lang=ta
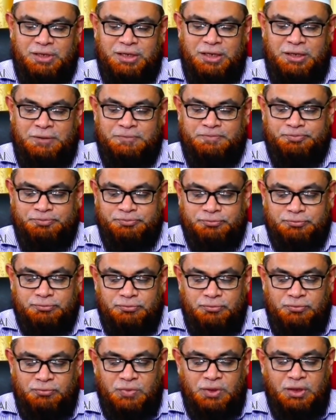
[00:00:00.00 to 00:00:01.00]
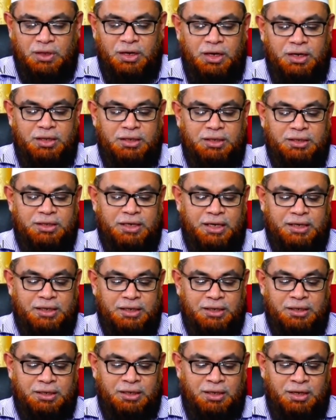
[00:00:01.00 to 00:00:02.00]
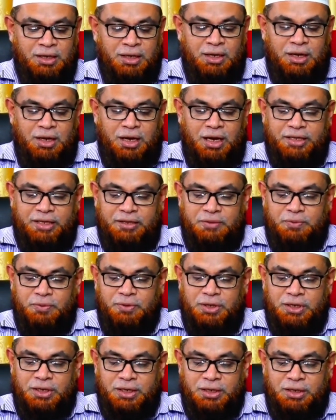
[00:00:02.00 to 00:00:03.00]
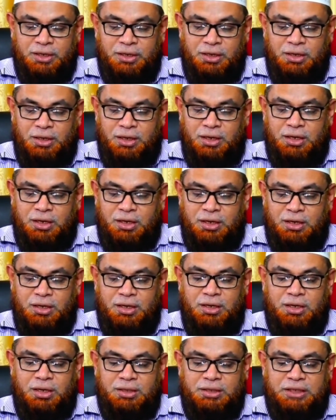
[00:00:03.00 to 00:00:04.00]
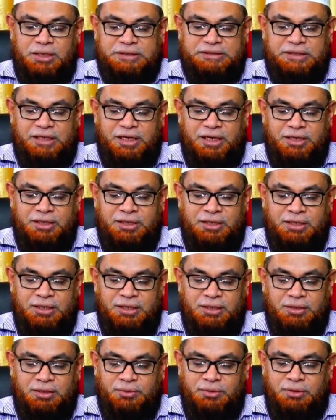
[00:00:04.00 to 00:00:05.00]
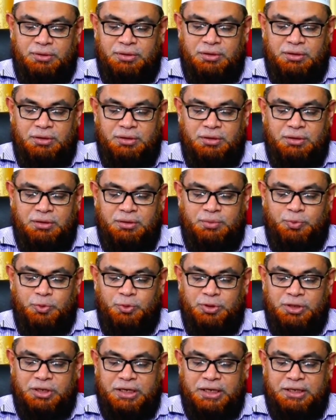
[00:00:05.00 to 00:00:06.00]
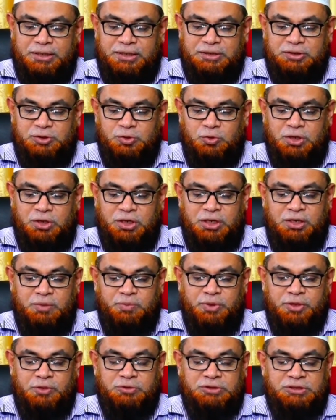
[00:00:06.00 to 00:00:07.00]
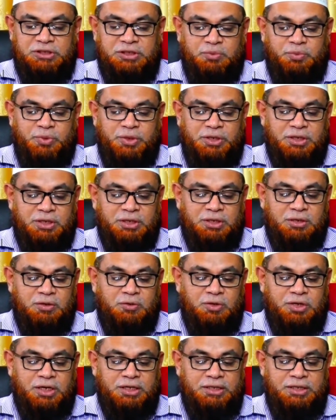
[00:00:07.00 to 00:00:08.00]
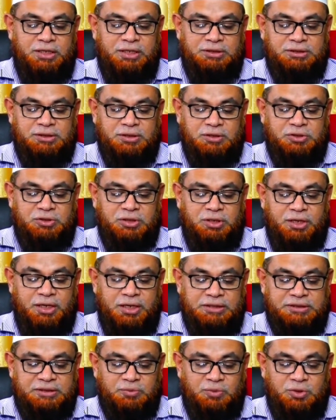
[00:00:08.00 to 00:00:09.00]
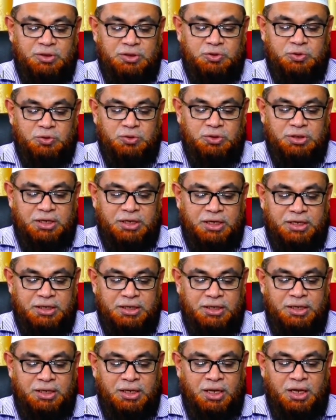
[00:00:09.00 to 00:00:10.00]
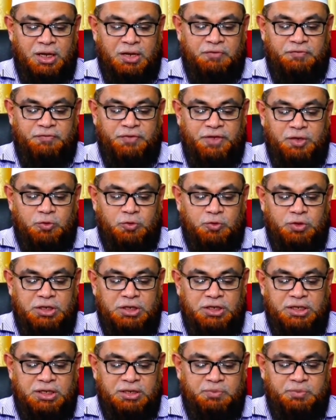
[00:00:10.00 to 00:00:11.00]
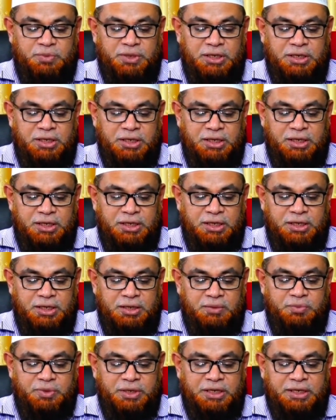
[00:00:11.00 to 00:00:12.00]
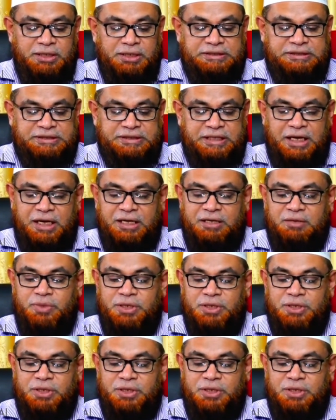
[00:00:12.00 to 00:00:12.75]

அவர்கள் எழுதுகிறார்கள் அதே போல் நெசாயி போன்ற ஹதீஸ் நூல்களில் பதிவு செய்யப்பட்டிருக்கிற ஒரு ஹதீஸ் ரசல்லா அலிஸ்லாம் அவர்கள் சொல்கிறார்கள் ஃபி குல்லி இபிலி இபிலின் ஷா